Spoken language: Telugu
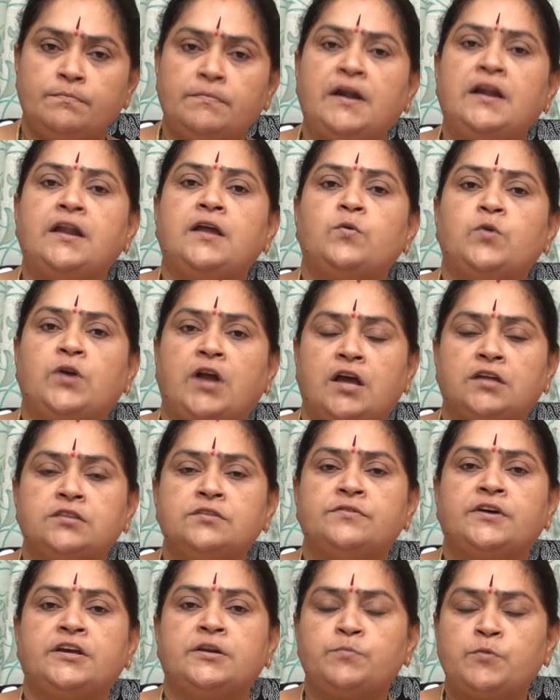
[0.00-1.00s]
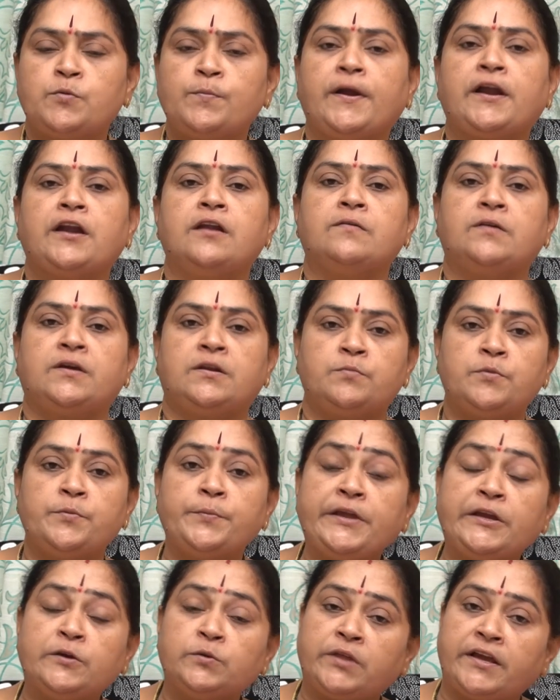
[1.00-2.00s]
మళ్ళీ ఒక ఆదివారమో మంగళవారమో
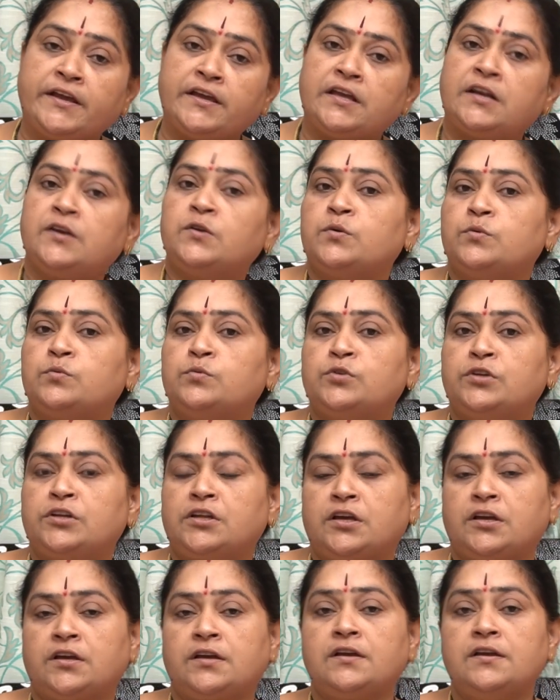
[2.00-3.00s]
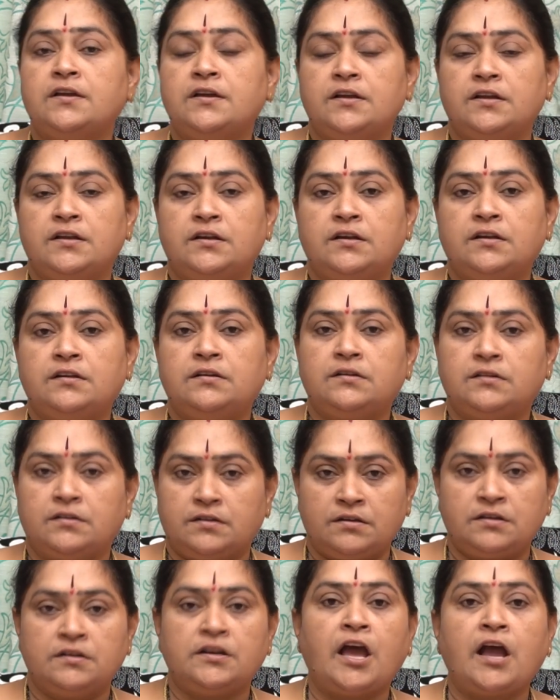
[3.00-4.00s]
మీకు దగ్గరలో ఉన్న
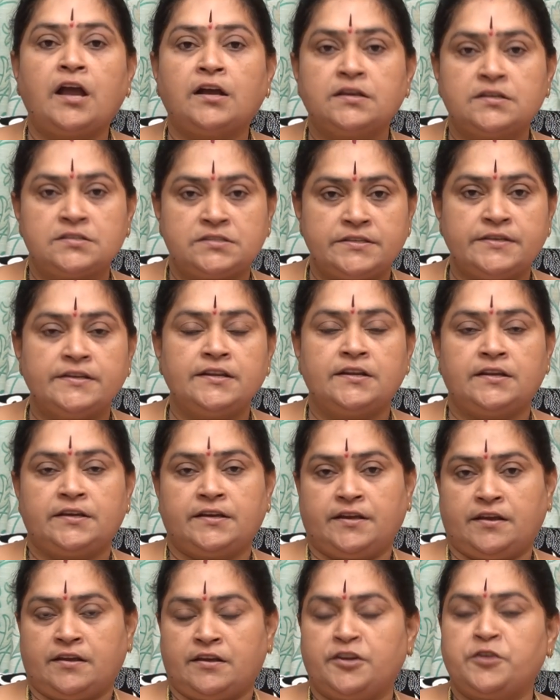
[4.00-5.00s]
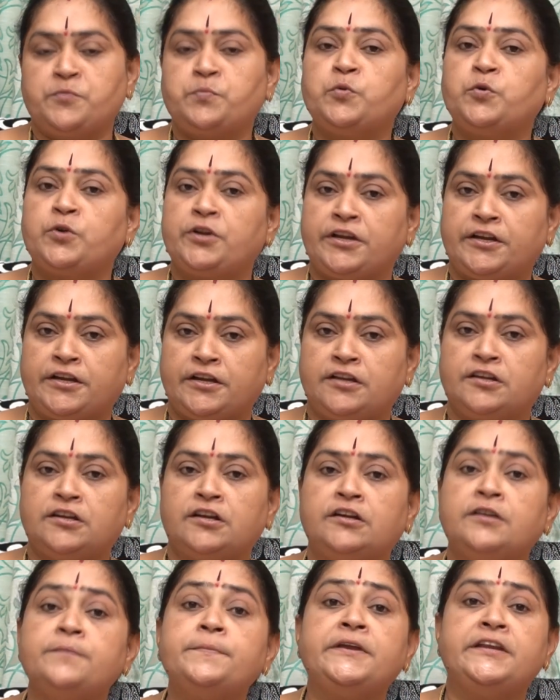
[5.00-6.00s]
నాగశిలలకు కానీ పుట్టకు కానీ
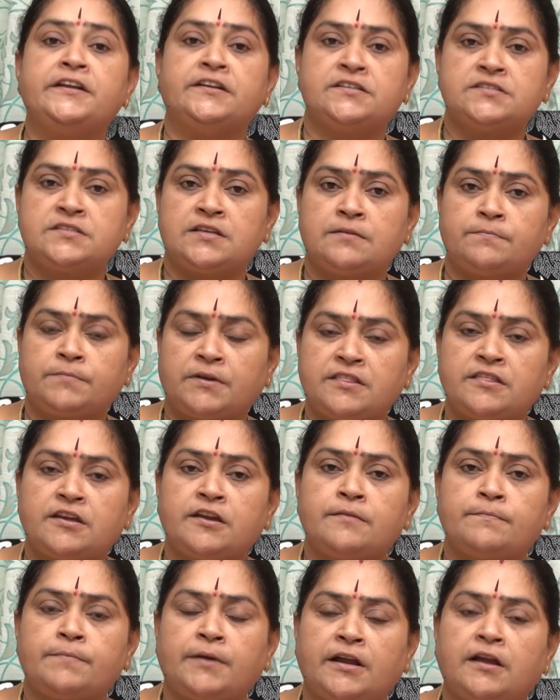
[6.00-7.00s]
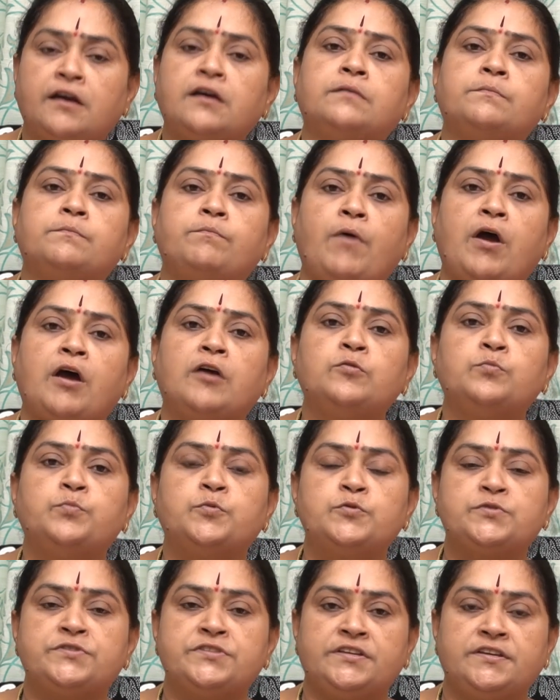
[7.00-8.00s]
అంటే మీ ఇంటి సాంప్రదాయం ప్రకారం పాలు
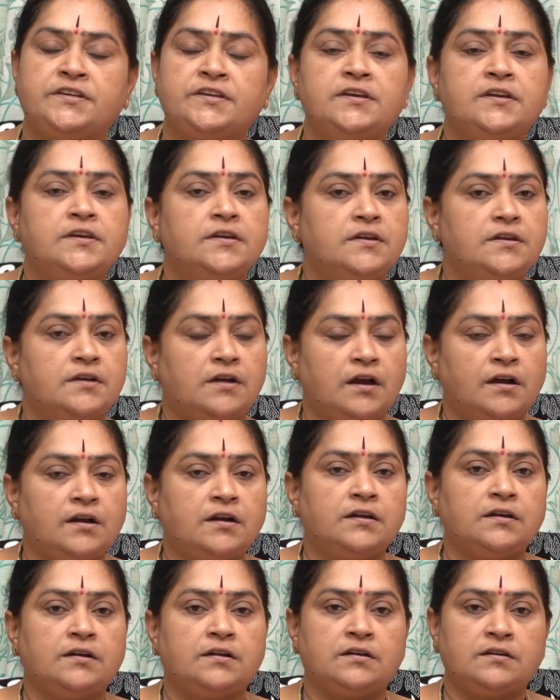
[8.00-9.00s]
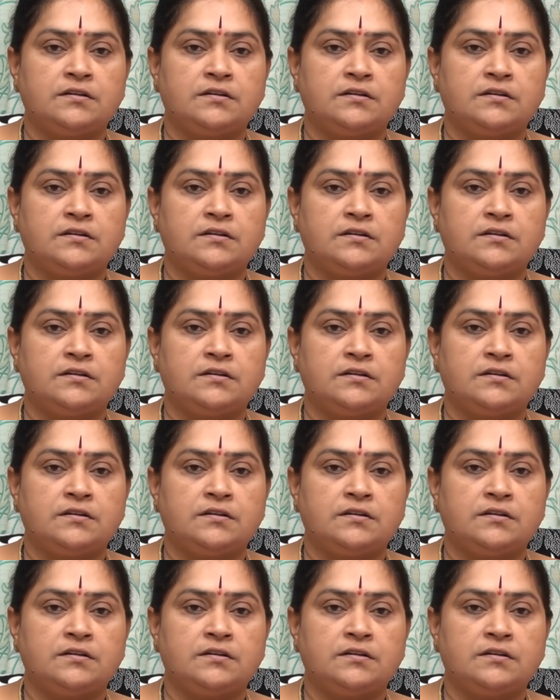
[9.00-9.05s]
పోసి అక్కడ